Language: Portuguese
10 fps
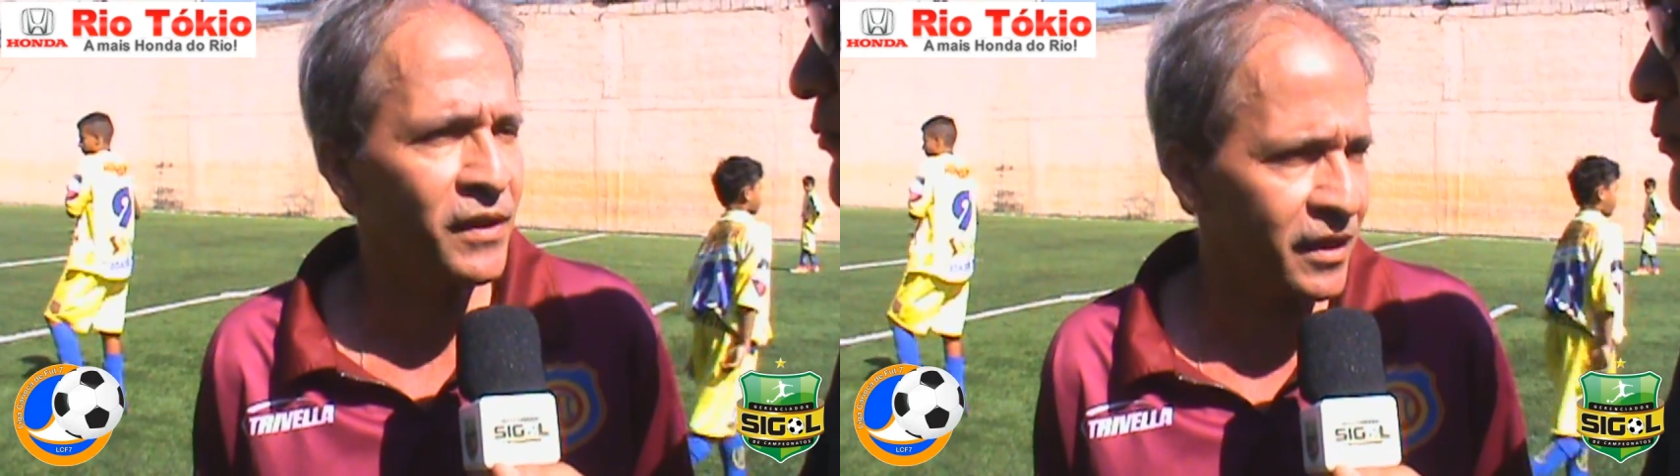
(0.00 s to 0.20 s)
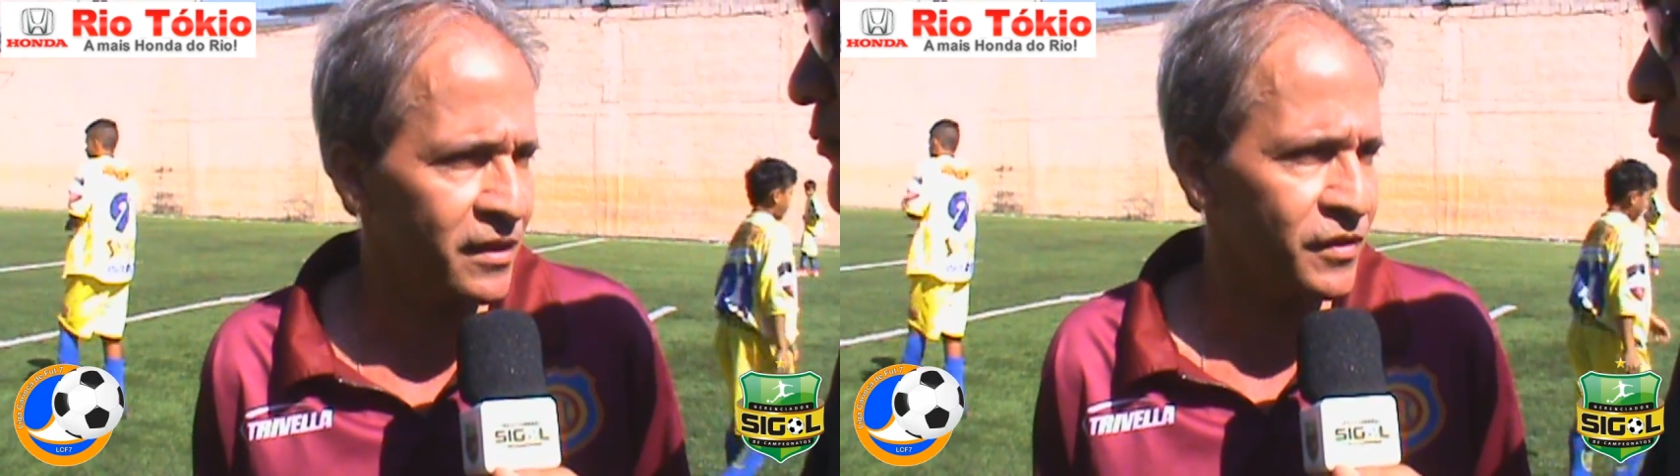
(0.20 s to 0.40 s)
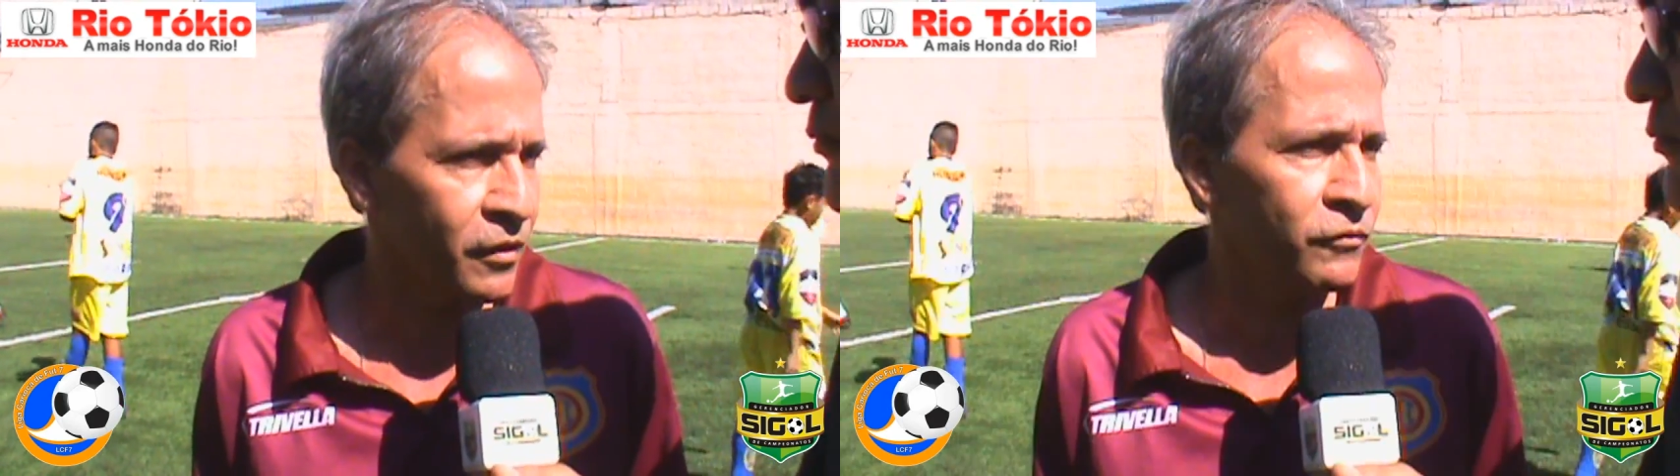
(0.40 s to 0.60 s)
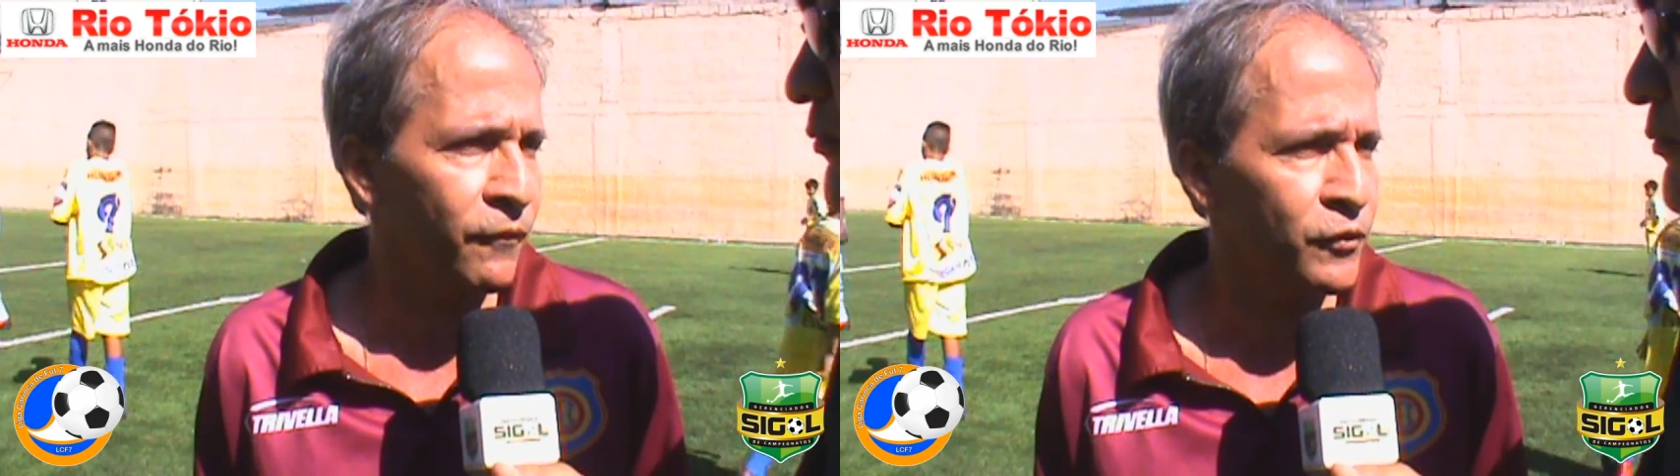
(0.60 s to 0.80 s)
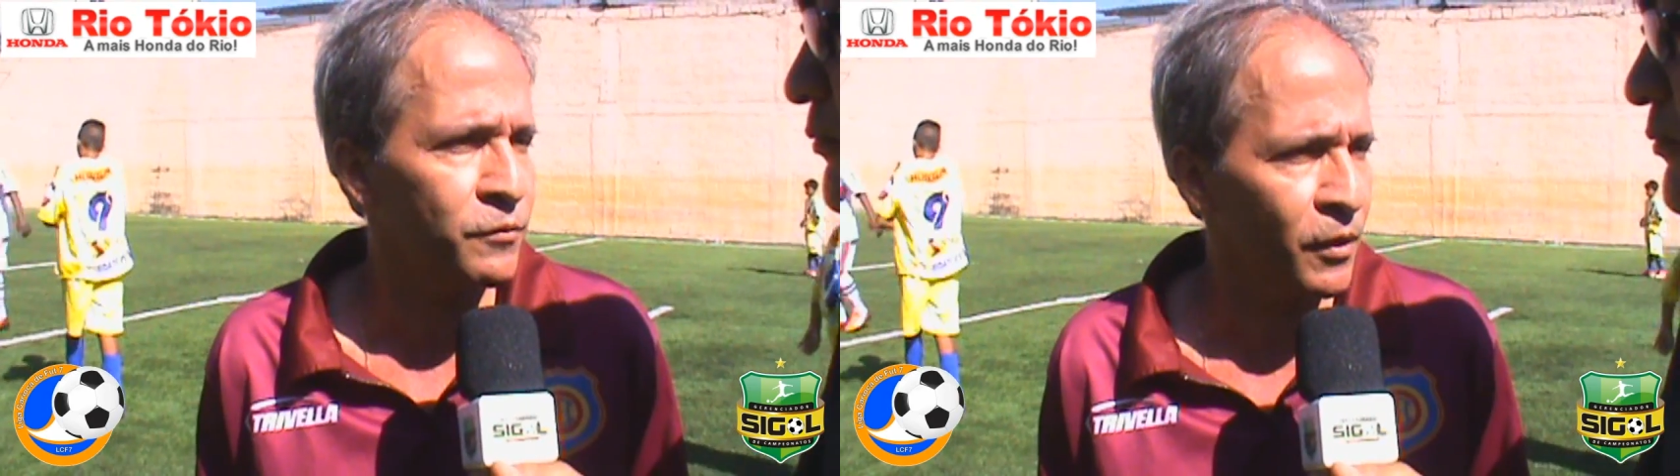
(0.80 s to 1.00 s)
Federação
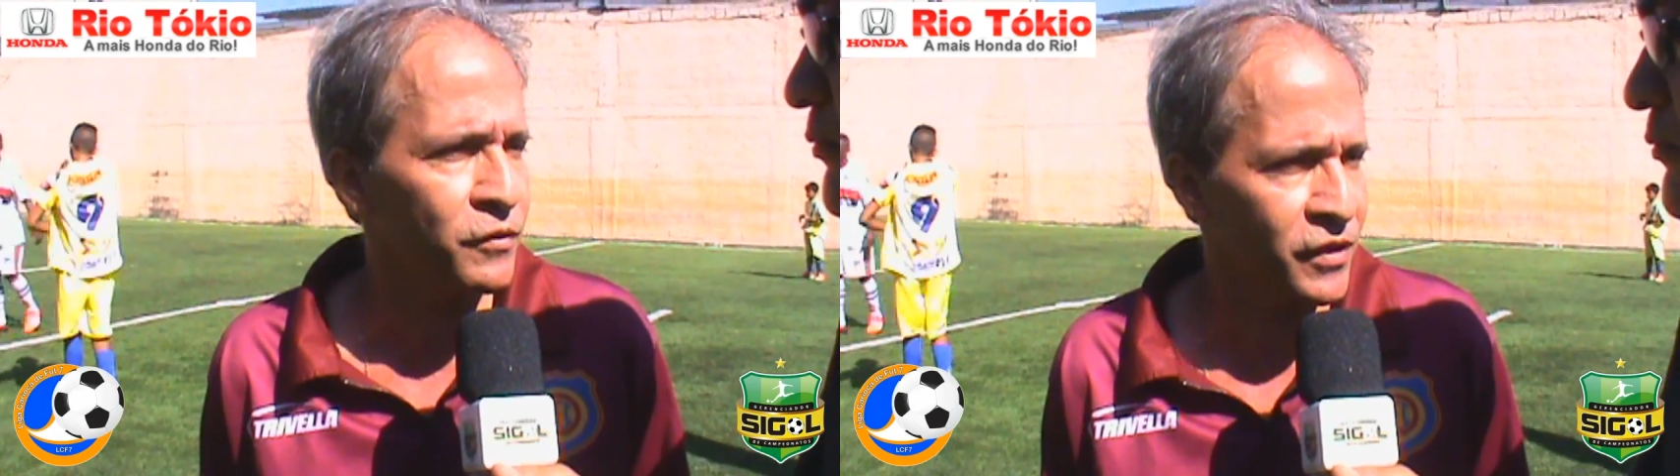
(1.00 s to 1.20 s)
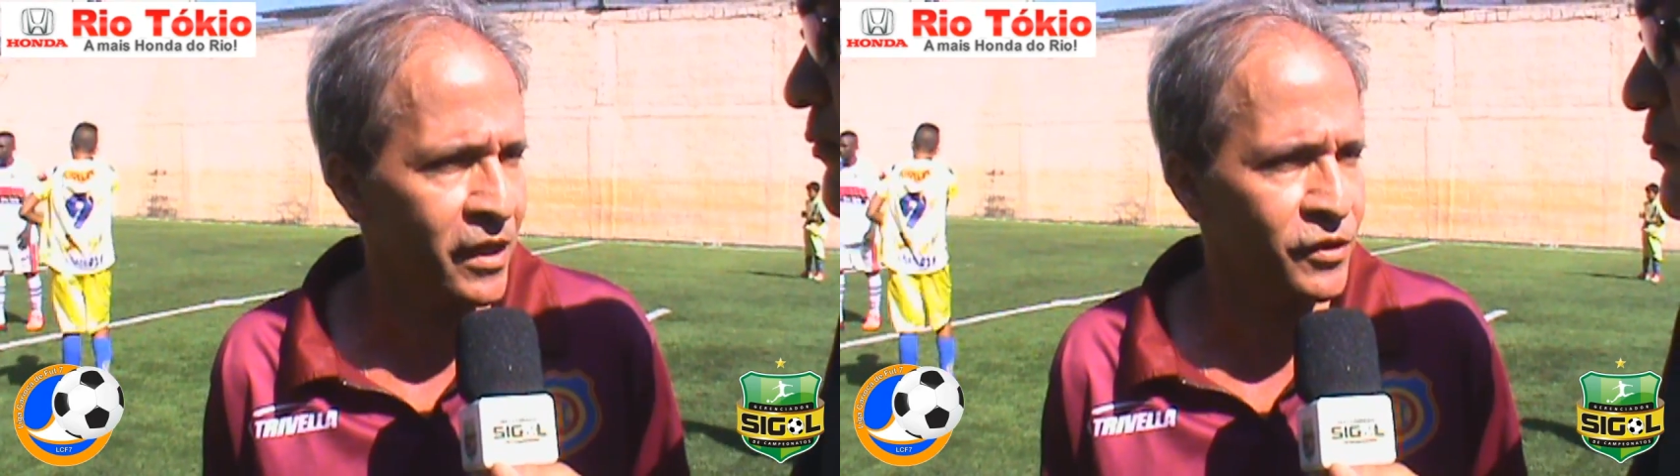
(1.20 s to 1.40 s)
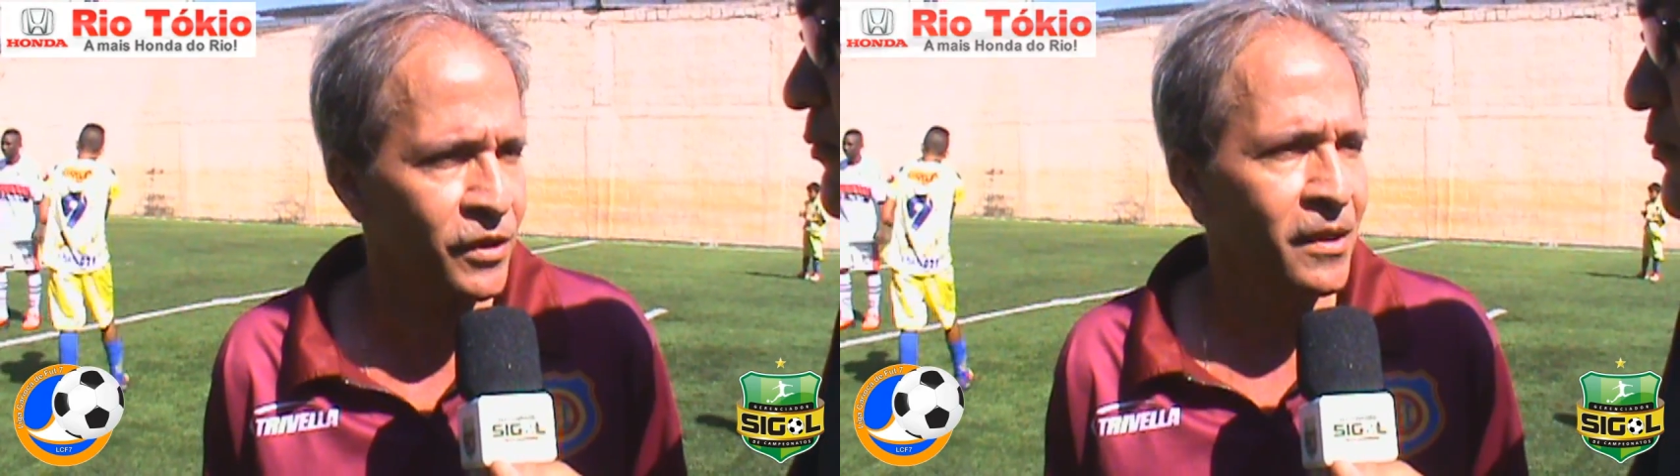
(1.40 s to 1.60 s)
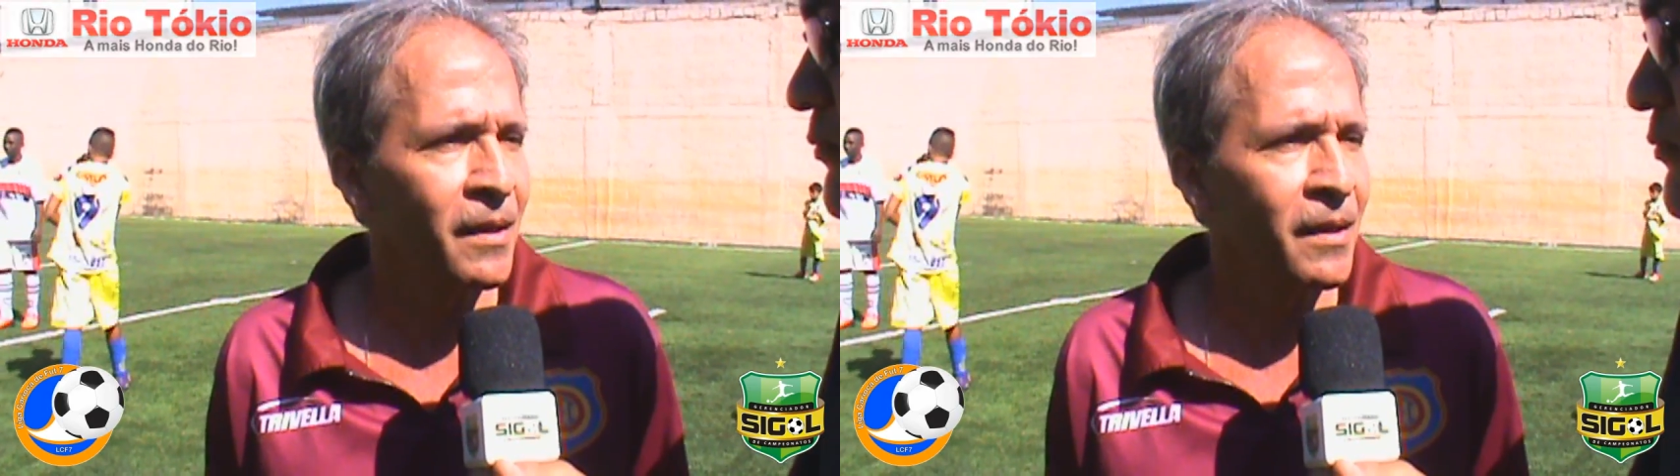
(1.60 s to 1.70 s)
de Futebol 7.